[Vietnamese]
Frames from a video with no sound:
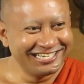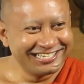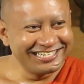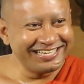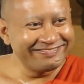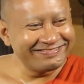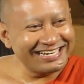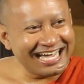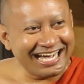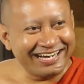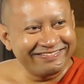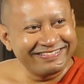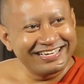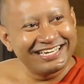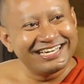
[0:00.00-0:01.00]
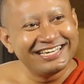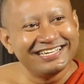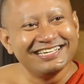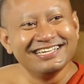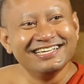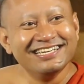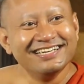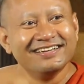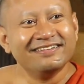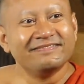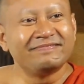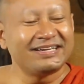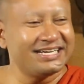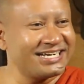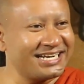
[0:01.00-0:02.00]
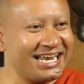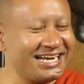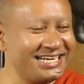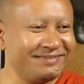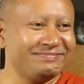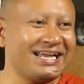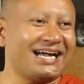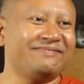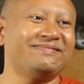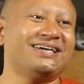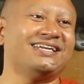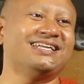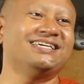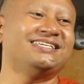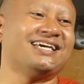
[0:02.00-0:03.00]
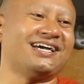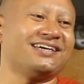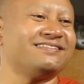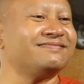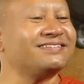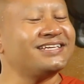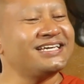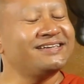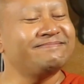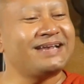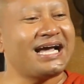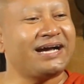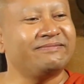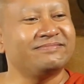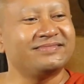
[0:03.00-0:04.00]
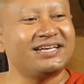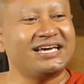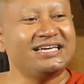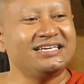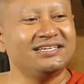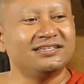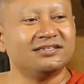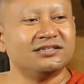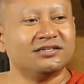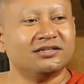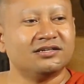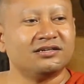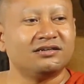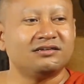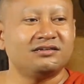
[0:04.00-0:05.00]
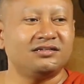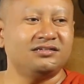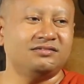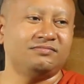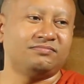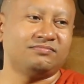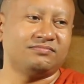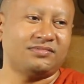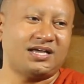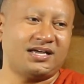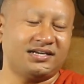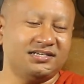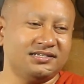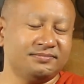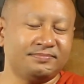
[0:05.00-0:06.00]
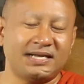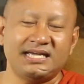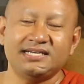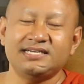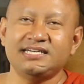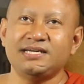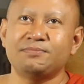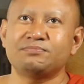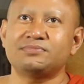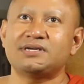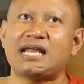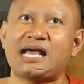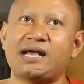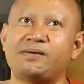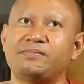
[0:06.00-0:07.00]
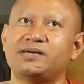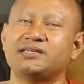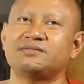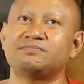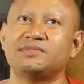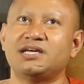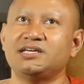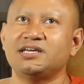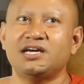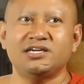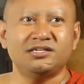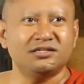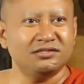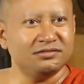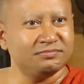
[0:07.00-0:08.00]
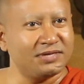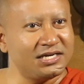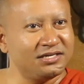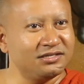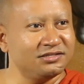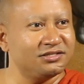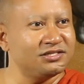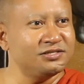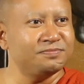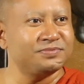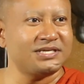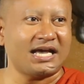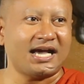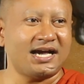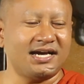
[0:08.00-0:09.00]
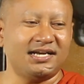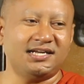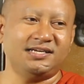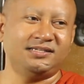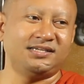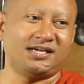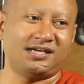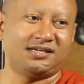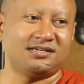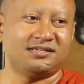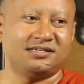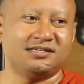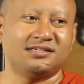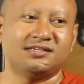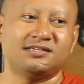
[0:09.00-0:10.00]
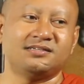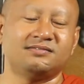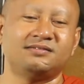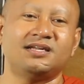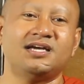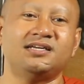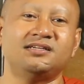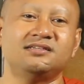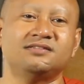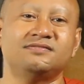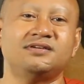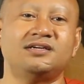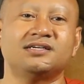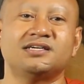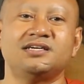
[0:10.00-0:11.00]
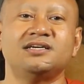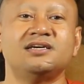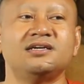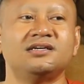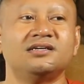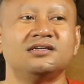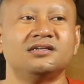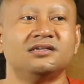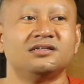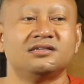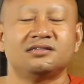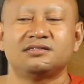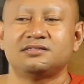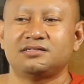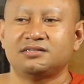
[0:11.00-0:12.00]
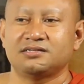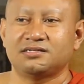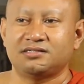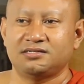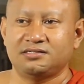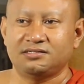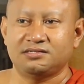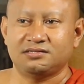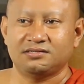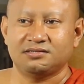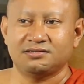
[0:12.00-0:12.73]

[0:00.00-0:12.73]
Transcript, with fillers: điểm đam ấy vấn đề khác điểm đam ấy đấy chả đây đam đây ấy à rừng đây điểm đam mà đây ấy nó đây nó chưa xa nữa chả nè đây nó thưa kia nó người